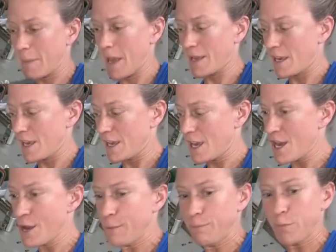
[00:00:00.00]
Недавно из
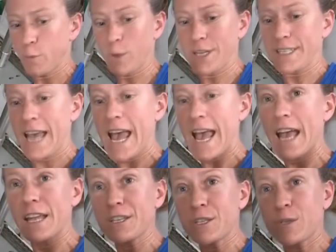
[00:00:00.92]
космоса вернулась
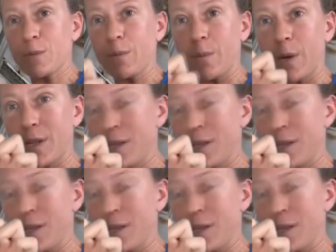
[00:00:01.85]
американка Кара